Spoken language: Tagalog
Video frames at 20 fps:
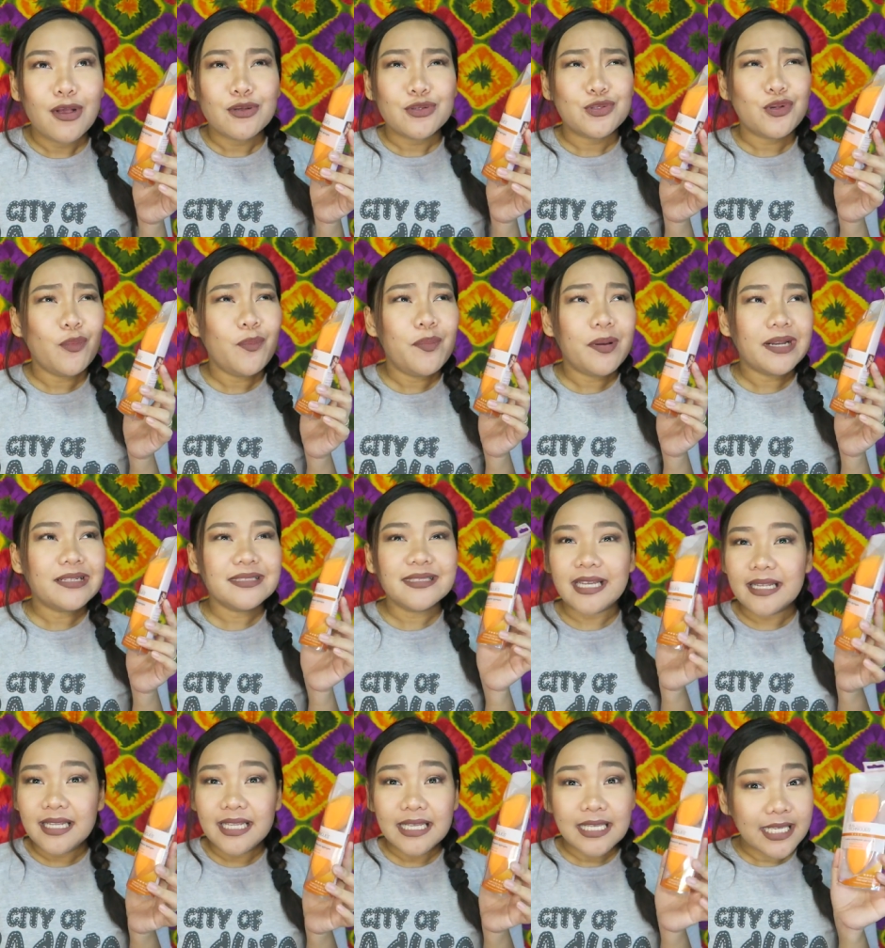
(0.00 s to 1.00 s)
sobrang
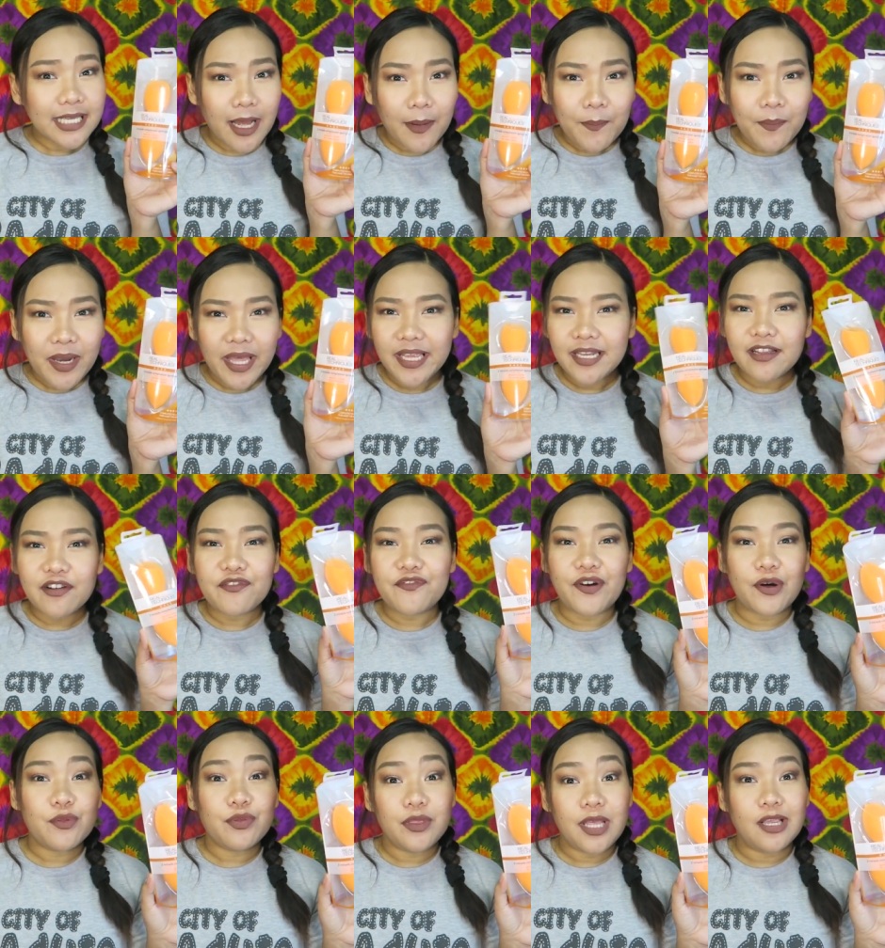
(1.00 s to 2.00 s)
daling i-apply ng
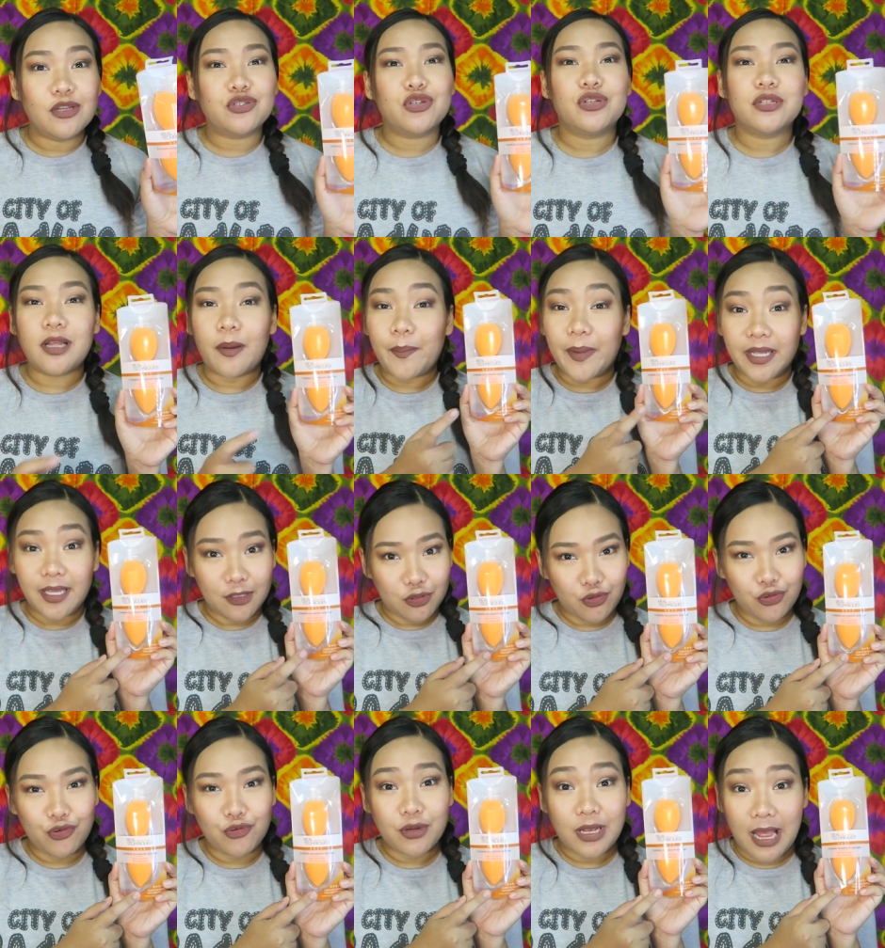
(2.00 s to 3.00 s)
foundation kapag
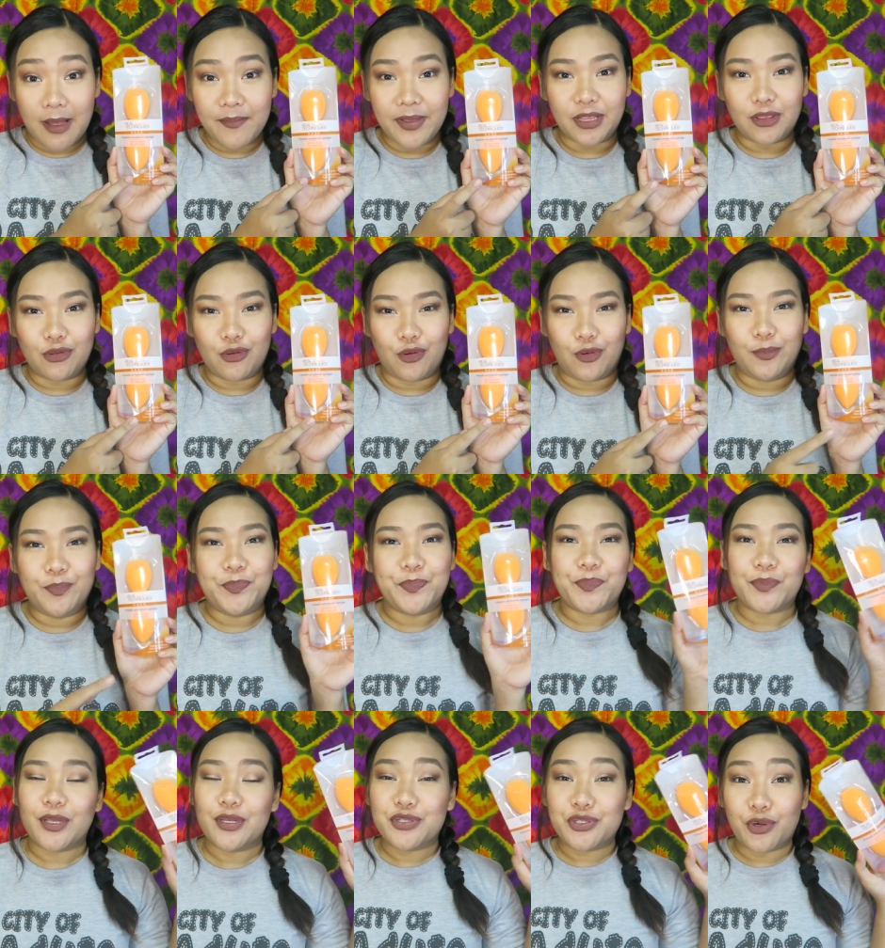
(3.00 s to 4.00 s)
ito yung gamit ko.
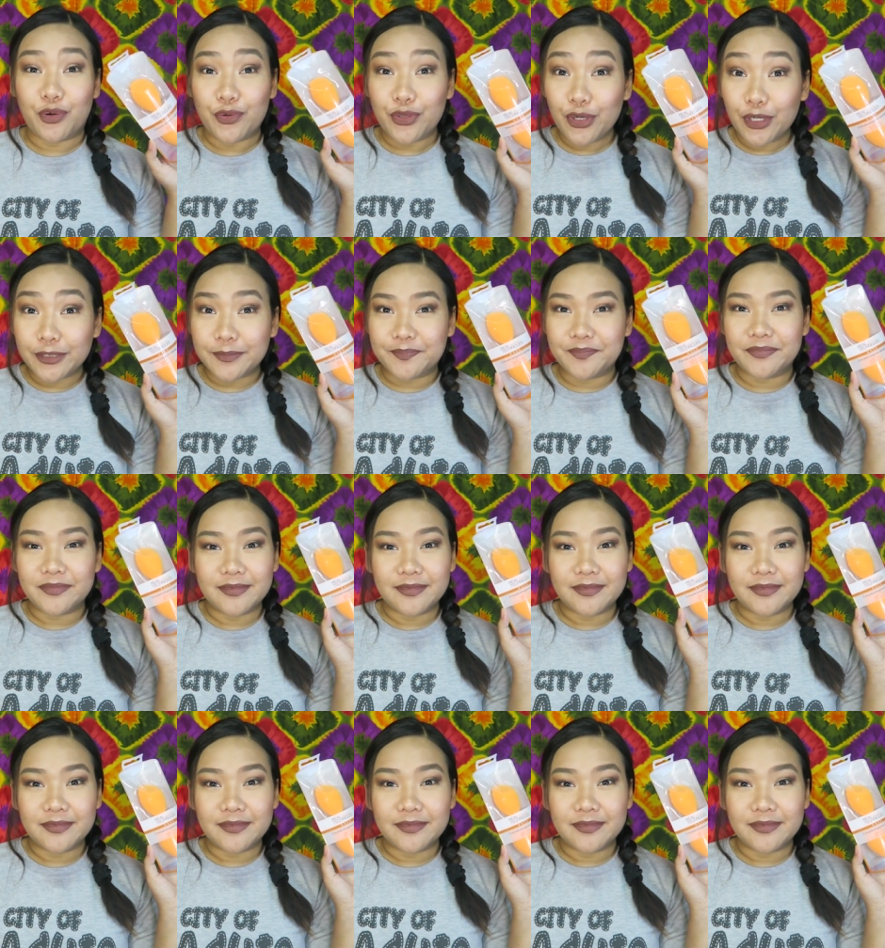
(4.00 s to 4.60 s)
So, yun.